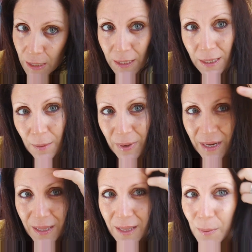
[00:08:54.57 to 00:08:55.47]
y que me
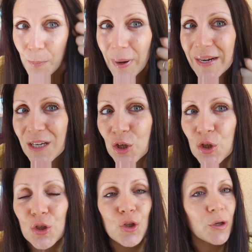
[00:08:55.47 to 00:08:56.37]
quede
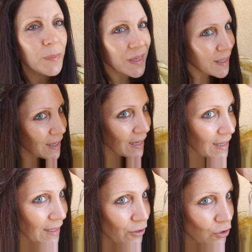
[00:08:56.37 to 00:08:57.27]
parejo, no que me quede acá
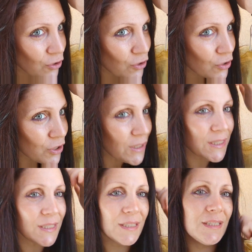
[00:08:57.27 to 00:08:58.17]
claro
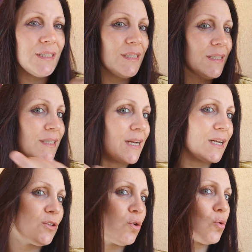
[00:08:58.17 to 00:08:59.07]
y, el
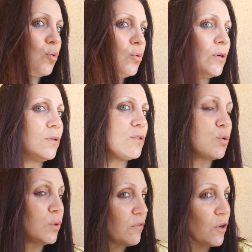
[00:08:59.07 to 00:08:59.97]
resto oscuro.
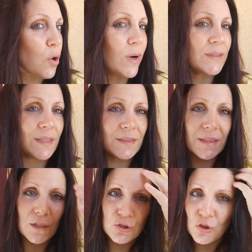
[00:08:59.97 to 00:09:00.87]
Se unificó
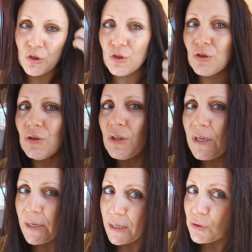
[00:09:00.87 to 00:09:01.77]
bastante el tono,
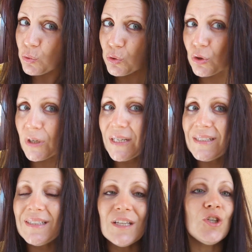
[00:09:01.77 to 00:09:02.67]
es un tono
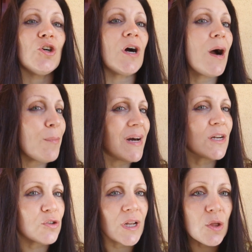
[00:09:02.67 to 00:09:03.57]
castaño
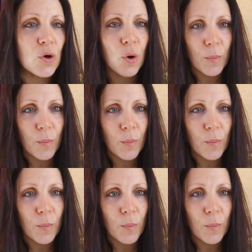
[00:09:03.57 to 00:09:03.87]
amarronado como